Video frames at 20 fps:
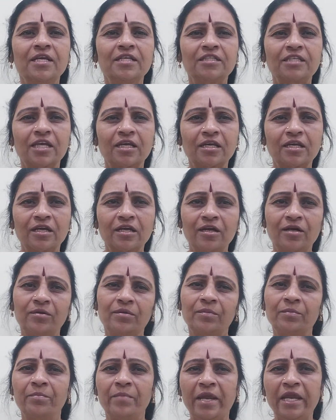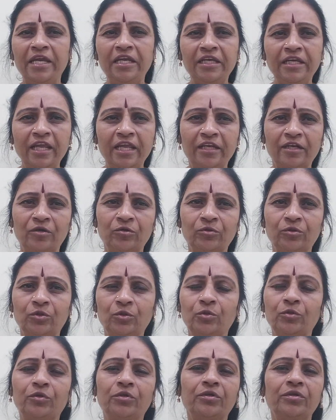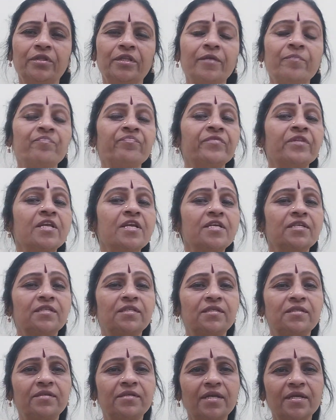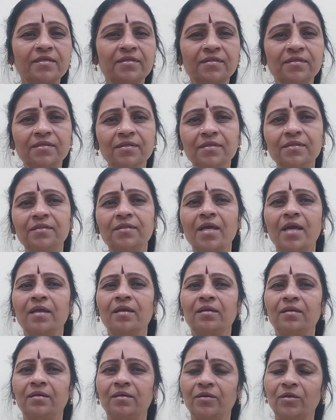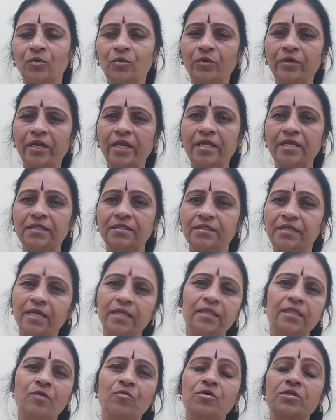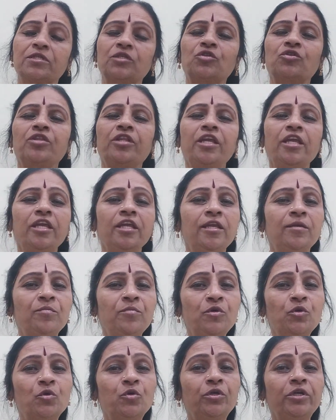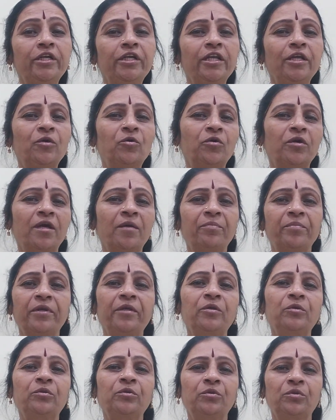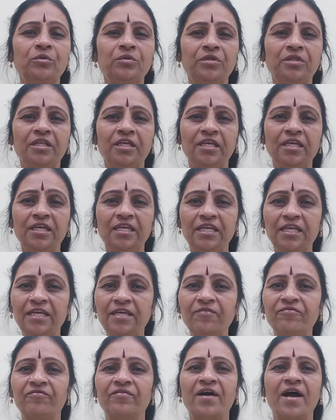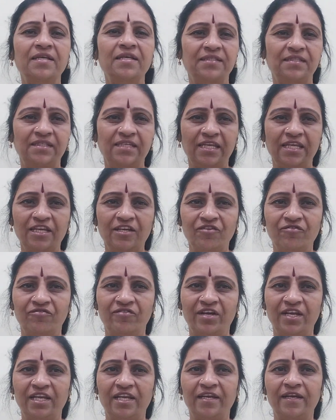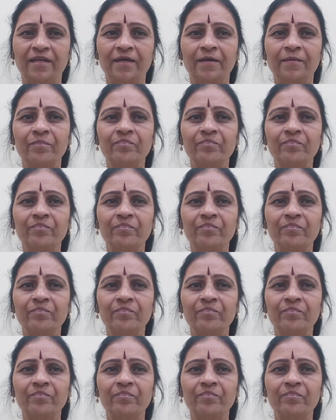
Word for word: చక్కగా మెయింటైన్ అవుతూ ఉంటుంది స్ట్రెస్ తట్టుకునే శక్తి వస్తుంది ఇమ్యూనిటీ కూడా పెరుగుతుంది ఈ ఫాస్టింగ్ వలన